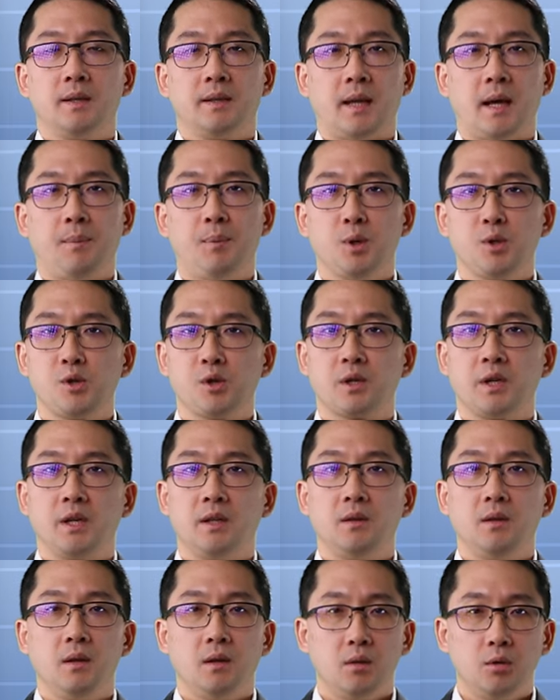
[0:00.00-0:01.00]

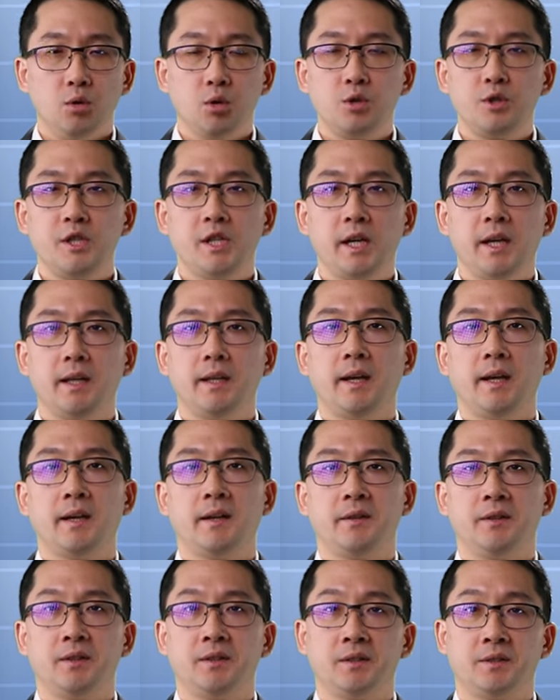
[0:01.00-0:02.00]
대표적인 루시에
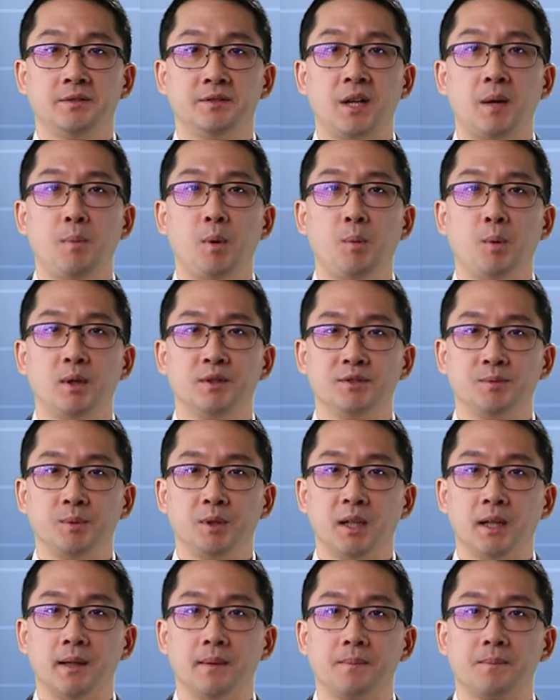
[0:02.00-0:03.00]
대하여
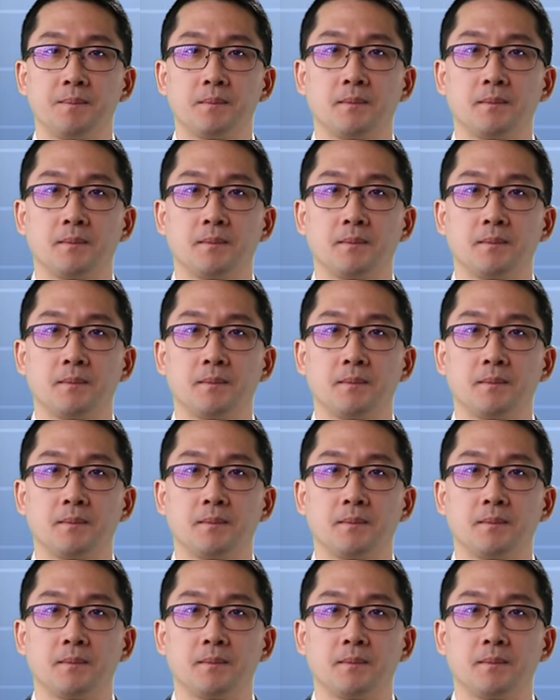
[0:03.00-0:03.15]
살펴보았습니다.